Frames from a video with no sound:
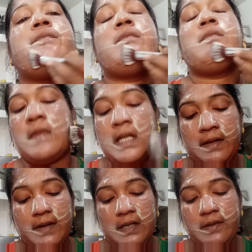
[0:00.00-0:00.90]
நல்லா
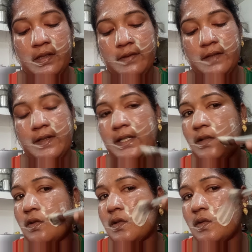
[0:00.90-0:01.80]
வலுவலு வலுவலுன்னு
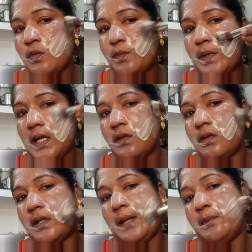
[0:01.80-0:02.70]
ஒரு சூப்பரான ஒரு
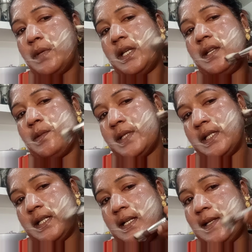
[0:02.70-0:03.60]
க்ரீம் மாதிரி இருக்குது
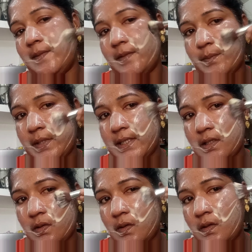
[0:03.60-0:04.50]
பாருங்கள் நல்லா
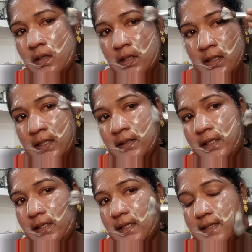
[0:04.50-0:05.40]
பிடிச்சிக்கும்
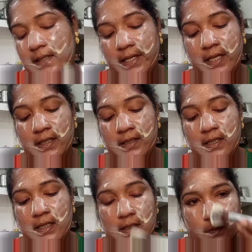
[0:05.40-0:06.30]
திக்னஸ் தெரியாது
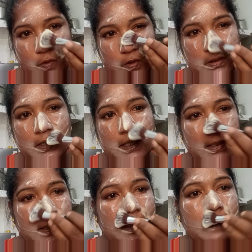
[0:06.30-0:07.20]
ஆனால் முகத்தில்
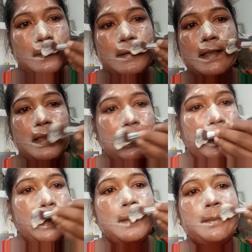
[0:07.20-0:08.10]
நல்லா வந்து
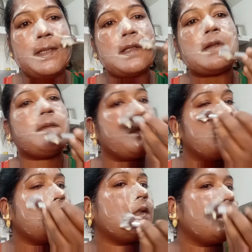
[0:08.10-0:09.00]
டைட்டாக பிடிச்சிக்கும்
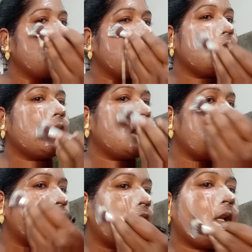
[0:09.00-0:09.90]
இதை நீங்கள்
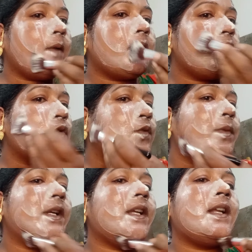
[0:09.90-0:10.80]
ஒரு டைம் வந்து யூஸ்
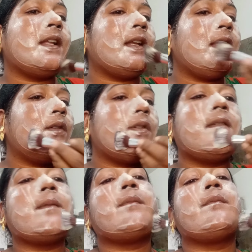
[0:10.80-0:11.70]
பண்ணிங்கன்னா நல்ல ஒரு
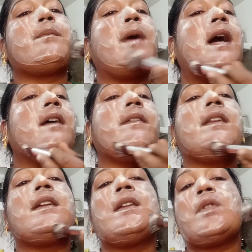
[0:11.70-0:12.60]
பார்க்கவே
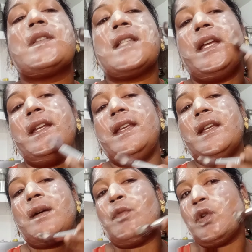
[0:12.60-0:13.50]
நல்ல ஒரு
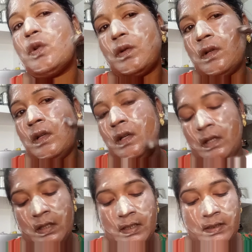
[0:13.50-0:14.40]
ஷைனிங்காக முகம் அந்த